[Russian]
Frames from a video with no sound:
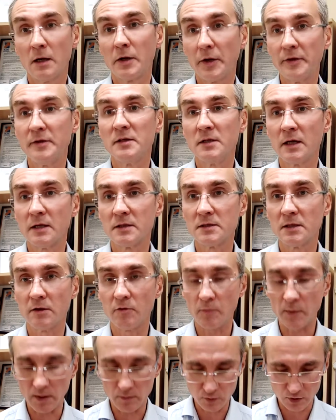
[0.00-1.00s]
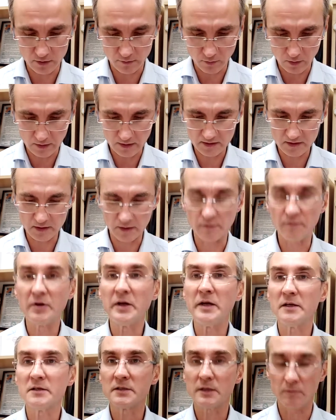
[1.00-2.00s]
аккредитации этого промышленного кластера в
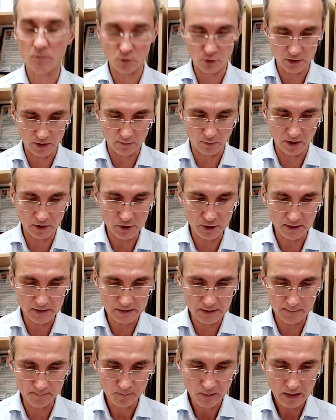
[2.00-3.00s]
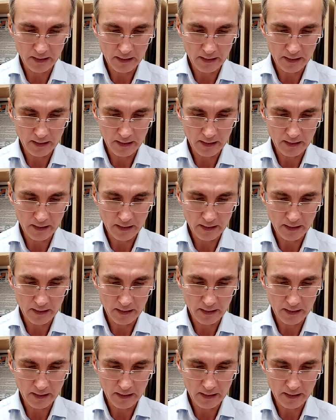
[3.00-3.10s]
реестре, можете обращаться.